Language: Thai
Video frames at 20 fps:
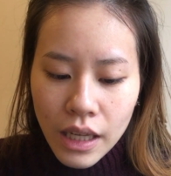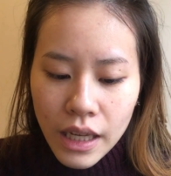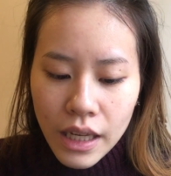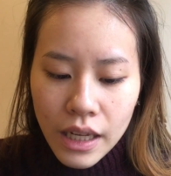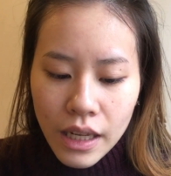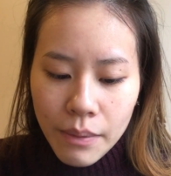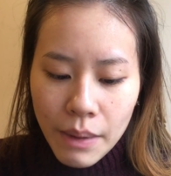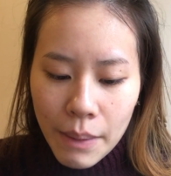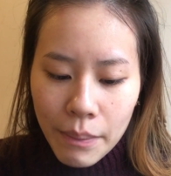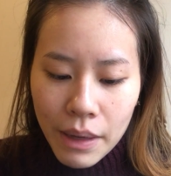
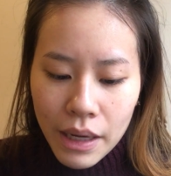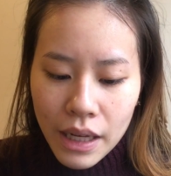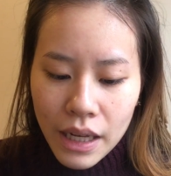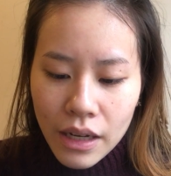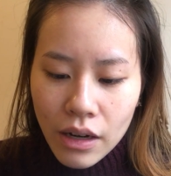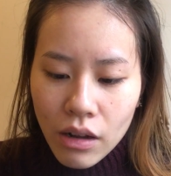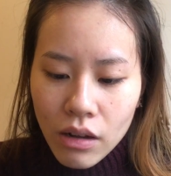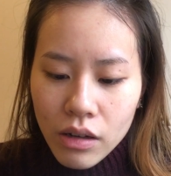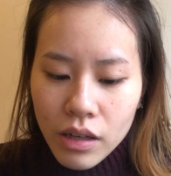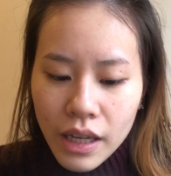ที่แบบอันนี้
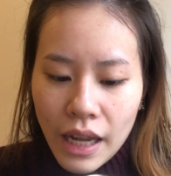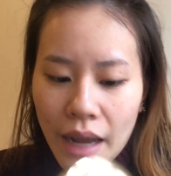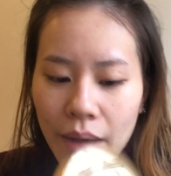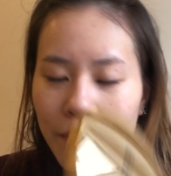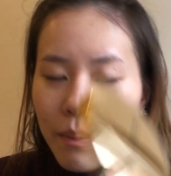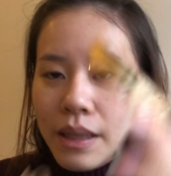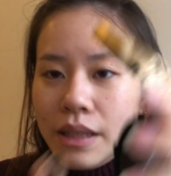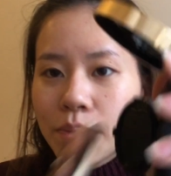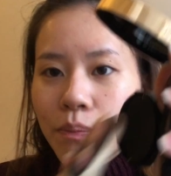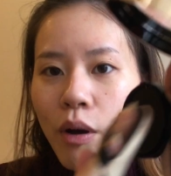เนาะเนี่ย
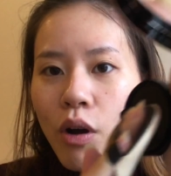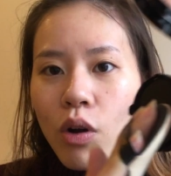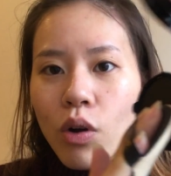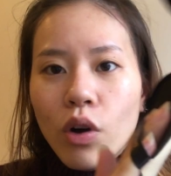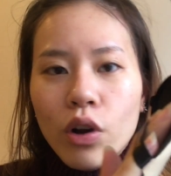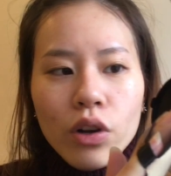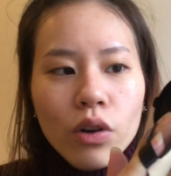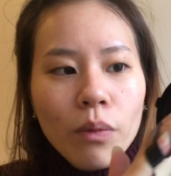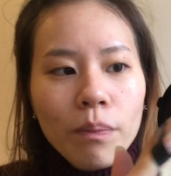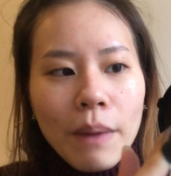มันพอก
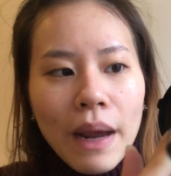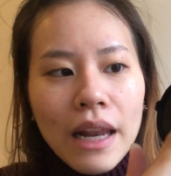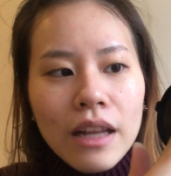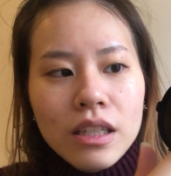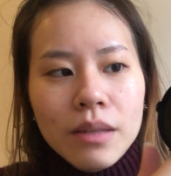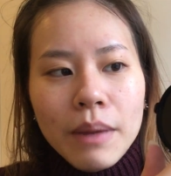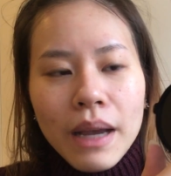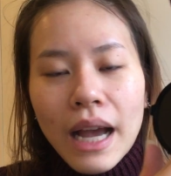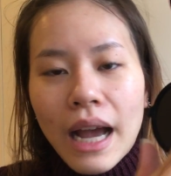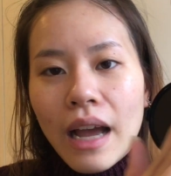ดลงไปแล้ว
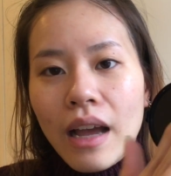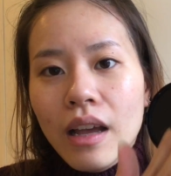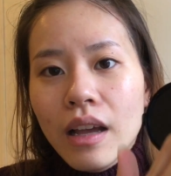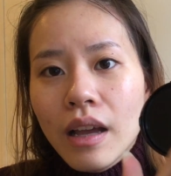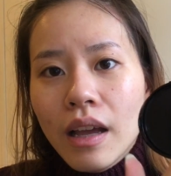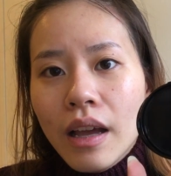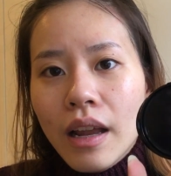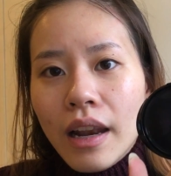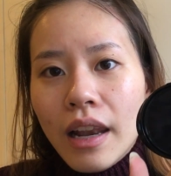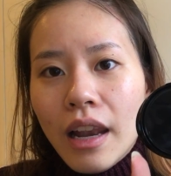ใช่ไหมคะ
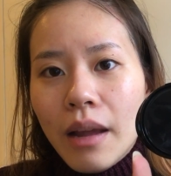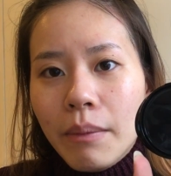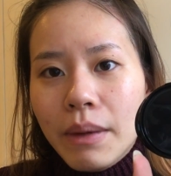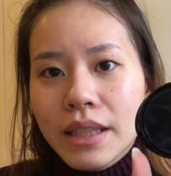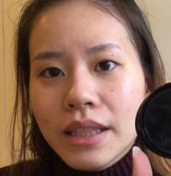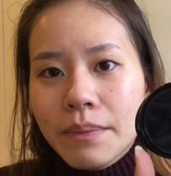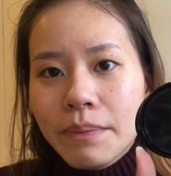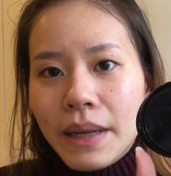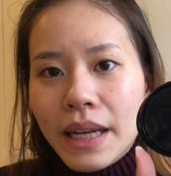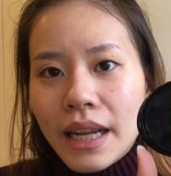แล้วมัน
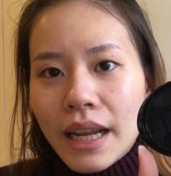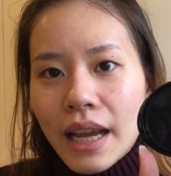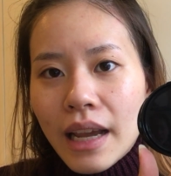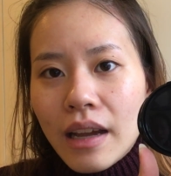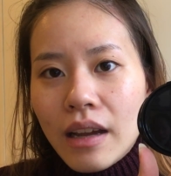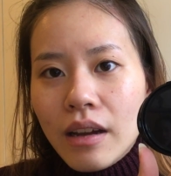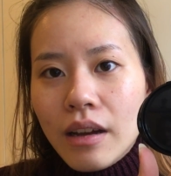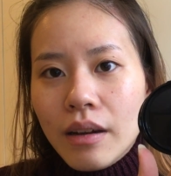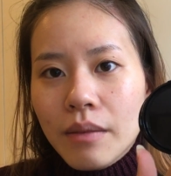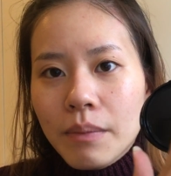จะเป็นอย่างเงี้
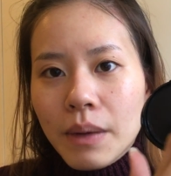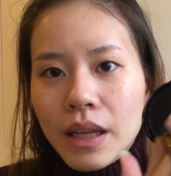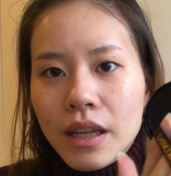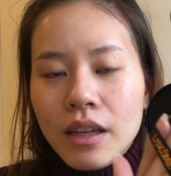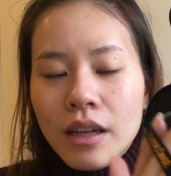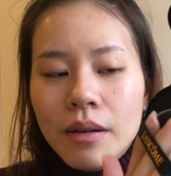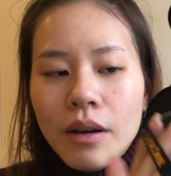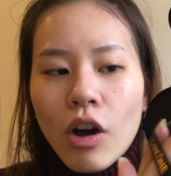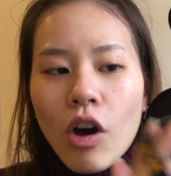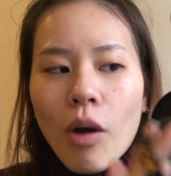ยมัน
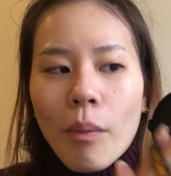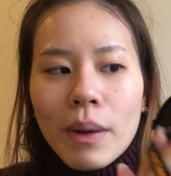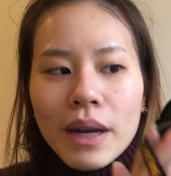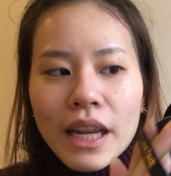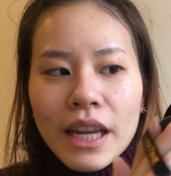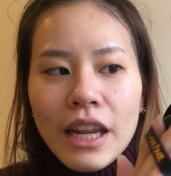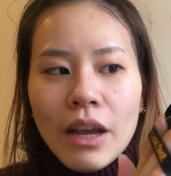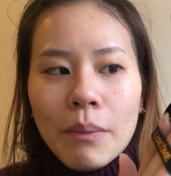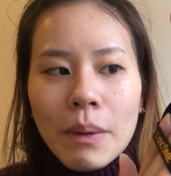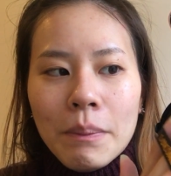คือออกมา
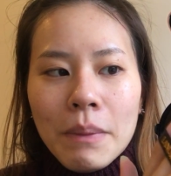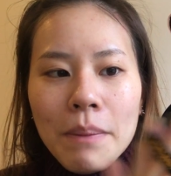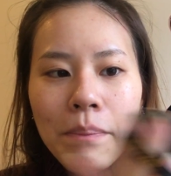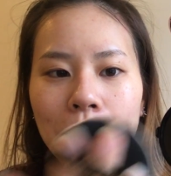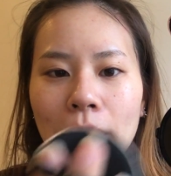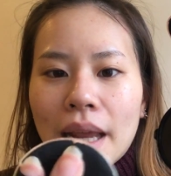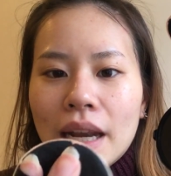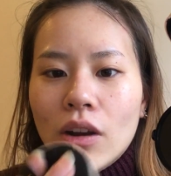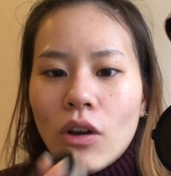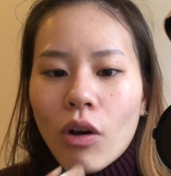ทีเดียวมันไม่
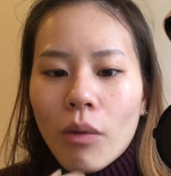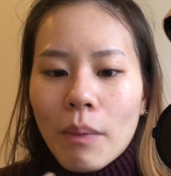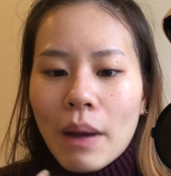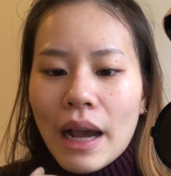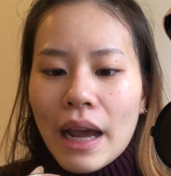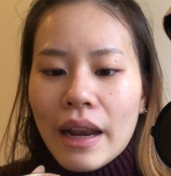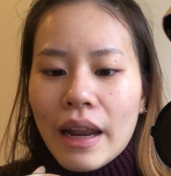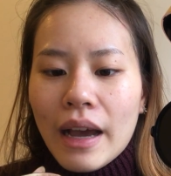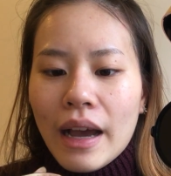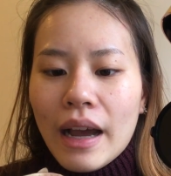แปลดออกมา
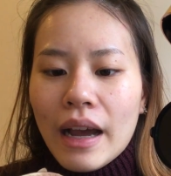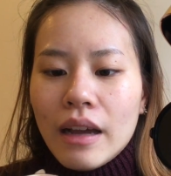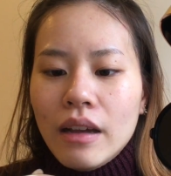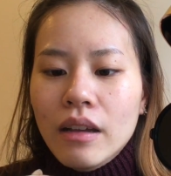นะคะ